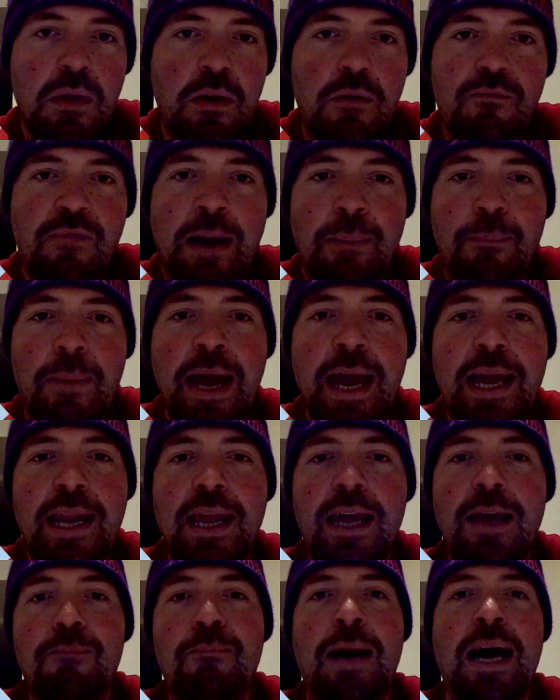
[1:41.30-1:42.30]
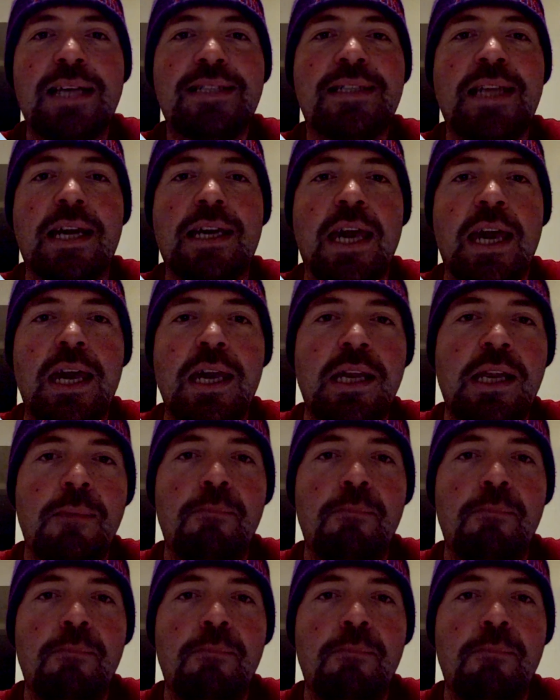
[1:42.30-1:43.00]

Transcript: va bene, basta che il